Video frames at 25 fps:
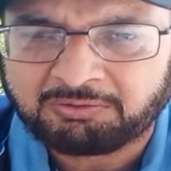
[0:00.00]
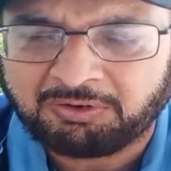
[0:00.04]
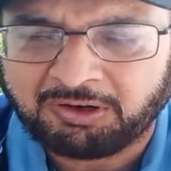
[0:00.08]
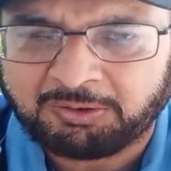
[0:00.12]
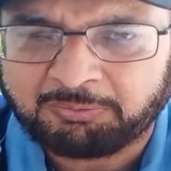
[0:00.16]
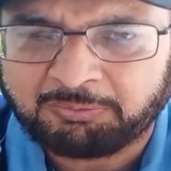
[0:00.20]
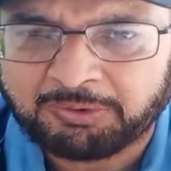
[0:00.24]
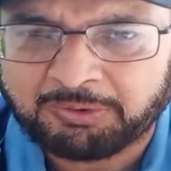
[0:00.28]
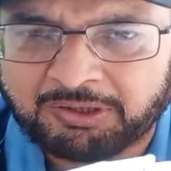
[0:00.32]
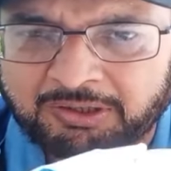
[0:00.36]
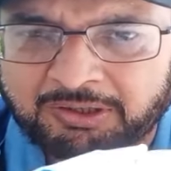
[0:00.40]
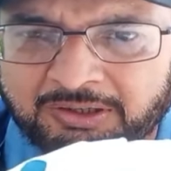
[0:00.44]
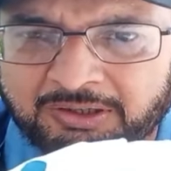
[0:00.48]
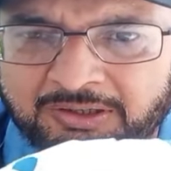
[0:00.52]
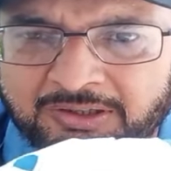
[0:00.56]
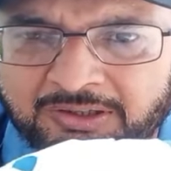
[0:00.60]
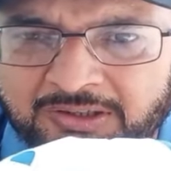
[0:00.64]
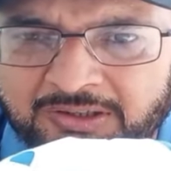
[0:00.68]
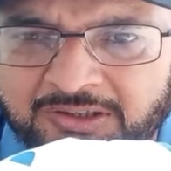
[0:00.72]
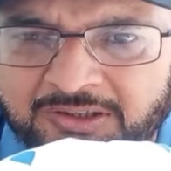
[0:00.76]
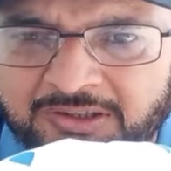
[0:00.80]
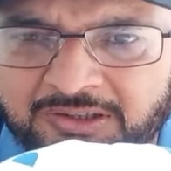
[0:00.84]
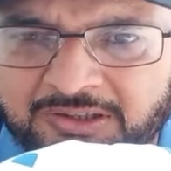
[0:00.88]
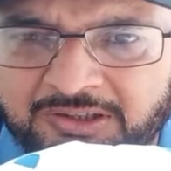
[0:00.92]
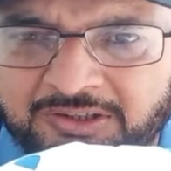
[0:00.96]
फाइबर
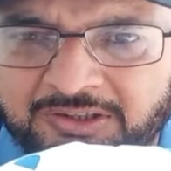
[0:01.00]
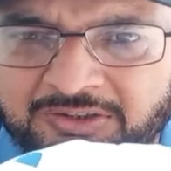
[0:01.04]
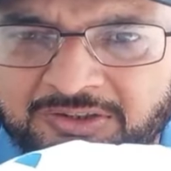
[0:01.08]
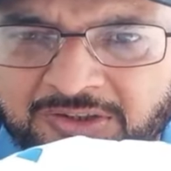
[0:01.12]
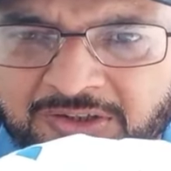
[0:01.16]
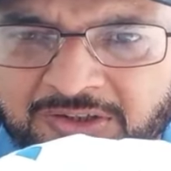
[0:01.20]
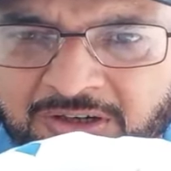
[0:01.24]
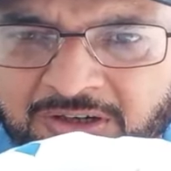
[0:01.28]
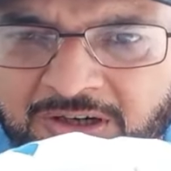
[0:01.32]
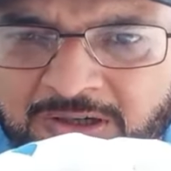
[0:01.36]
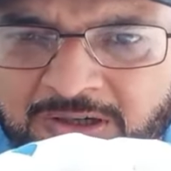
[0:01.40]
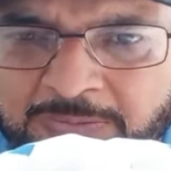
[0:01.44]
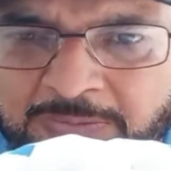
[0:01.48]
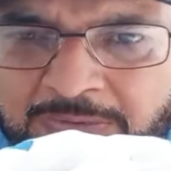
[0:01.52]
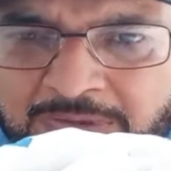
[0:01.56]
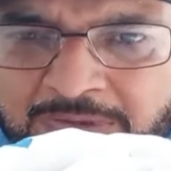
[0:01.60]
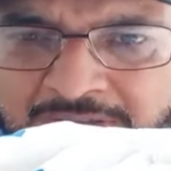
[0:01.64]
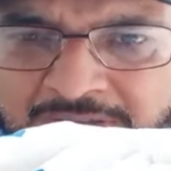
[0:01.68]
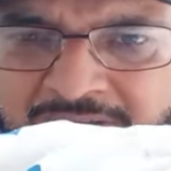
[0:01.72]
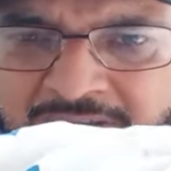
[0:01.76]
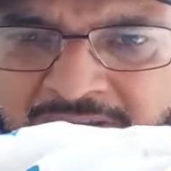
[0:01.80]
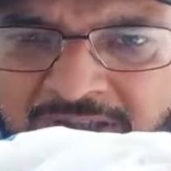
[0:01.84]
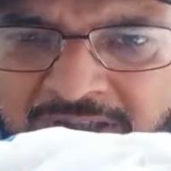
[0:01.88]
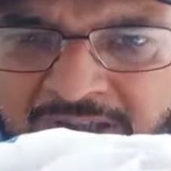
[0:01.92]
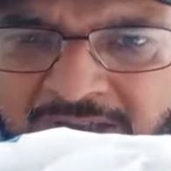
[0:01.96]
नीचे हार्ड
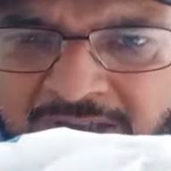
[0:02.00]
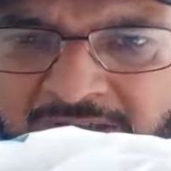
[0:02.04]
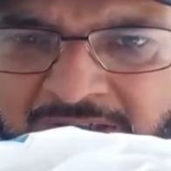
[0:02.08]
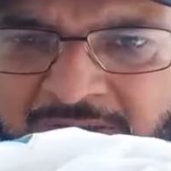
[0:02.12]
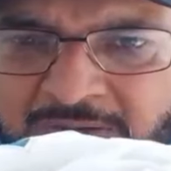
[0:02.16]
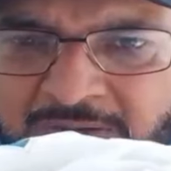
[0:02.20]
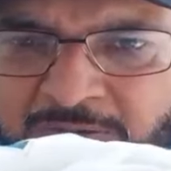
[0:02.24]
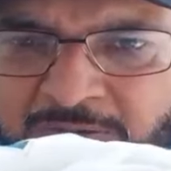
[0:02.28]
प्लास्टिक है